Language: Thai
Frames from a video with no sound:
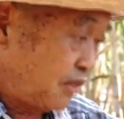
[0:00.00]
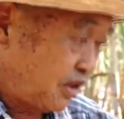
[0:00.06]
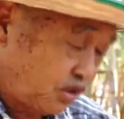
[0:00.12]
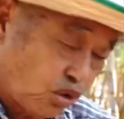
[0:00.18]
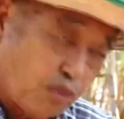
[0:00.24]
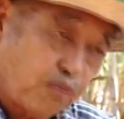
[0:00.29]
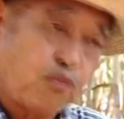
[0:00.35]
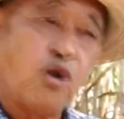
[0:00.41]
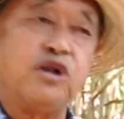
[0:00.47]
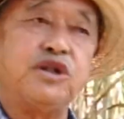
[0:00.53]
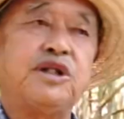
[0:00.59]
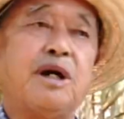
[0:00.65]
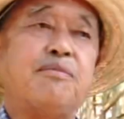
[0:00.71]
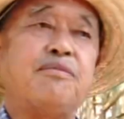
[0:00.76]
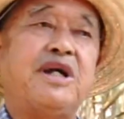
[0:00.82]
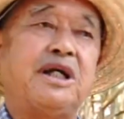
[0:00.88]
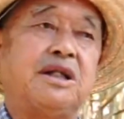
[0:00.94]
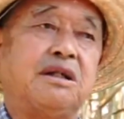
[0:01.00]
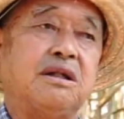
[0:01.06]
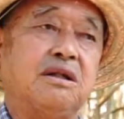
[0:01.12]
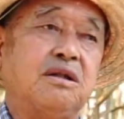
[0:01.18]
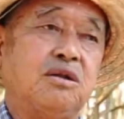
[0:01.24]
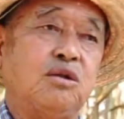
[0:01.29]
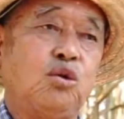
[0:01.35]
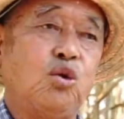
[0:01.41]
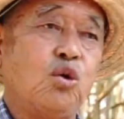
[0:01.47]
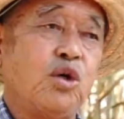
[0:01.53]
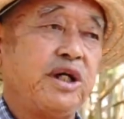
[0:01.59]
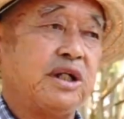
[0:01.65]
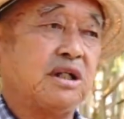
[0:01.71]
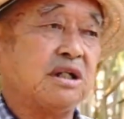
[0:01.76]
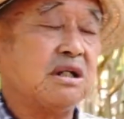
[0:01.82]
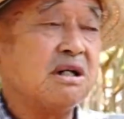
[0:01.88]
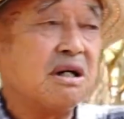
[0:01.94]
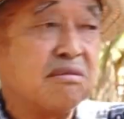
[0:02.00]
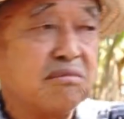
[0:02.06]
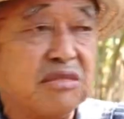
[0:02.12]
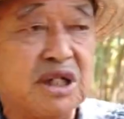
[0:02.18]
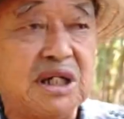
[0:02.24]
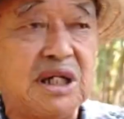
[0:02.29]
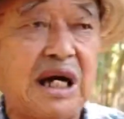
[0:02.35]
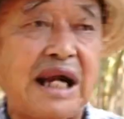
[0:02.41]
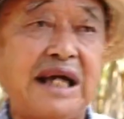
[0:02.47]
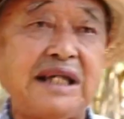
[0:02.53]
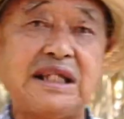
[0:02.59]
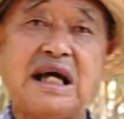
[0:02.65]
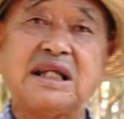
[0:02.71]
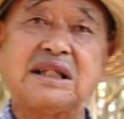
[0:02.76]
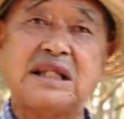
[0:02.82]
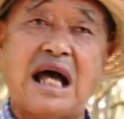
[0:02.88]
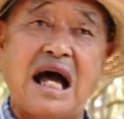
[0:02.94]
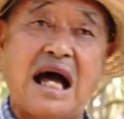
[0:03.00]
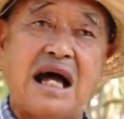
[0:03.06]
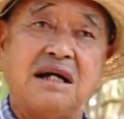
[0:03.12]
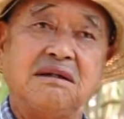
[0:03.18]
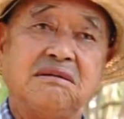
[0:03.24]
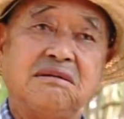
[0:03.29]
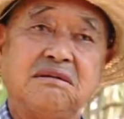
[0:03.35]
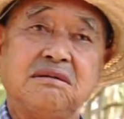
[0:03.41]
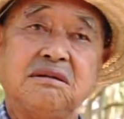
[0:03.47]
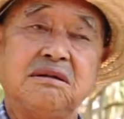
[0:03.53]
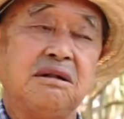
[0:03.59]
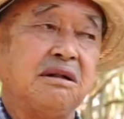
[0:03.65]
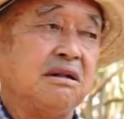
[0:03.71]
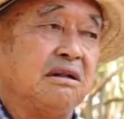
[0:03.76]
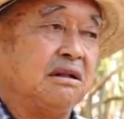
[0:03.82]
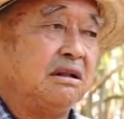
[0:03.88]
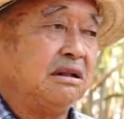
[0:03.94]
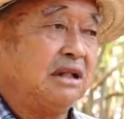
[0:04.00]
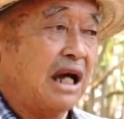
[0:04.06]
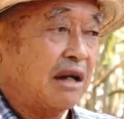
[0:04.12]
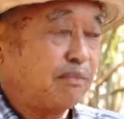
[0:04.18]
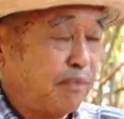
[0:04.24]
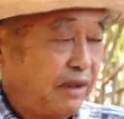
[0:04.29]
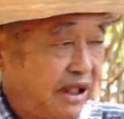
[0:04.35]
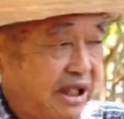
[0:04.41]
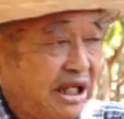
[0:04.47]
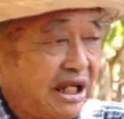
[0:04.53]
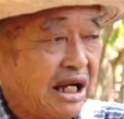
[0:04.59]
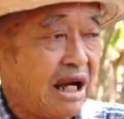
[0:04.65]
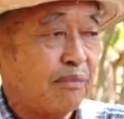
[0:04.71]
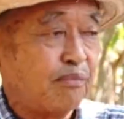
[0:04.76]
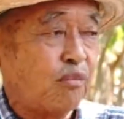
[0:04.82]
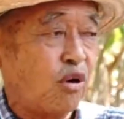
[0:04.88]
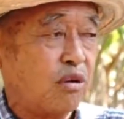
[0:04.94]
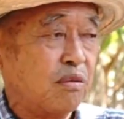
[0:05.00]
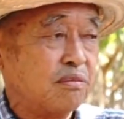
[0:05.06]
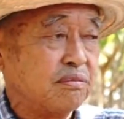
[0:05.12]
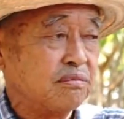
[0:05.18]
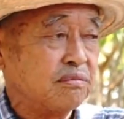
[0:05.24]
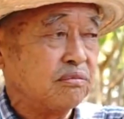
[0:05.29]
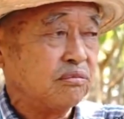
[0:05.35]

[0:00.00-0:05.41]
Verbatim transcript: ประสบผลสำเร็จด้วยเครื่องมืออะไรต่าง ๆ อย่างปีนี้ผม